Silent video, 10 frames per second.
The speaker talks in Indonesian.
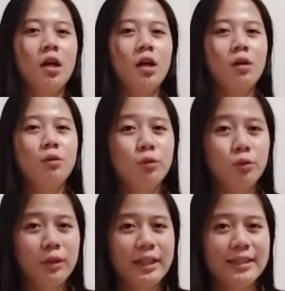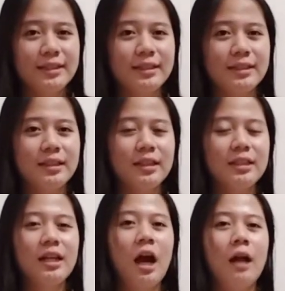Kutulis
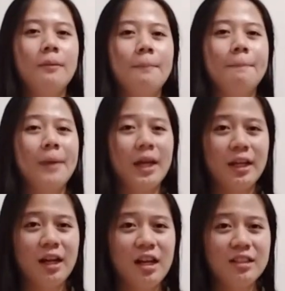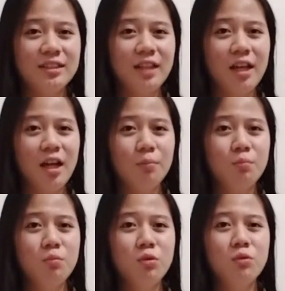dengan pena sayap
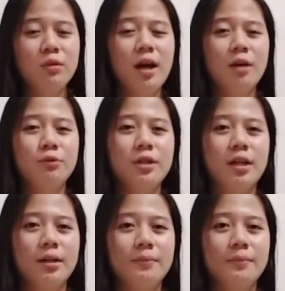burung Garuda.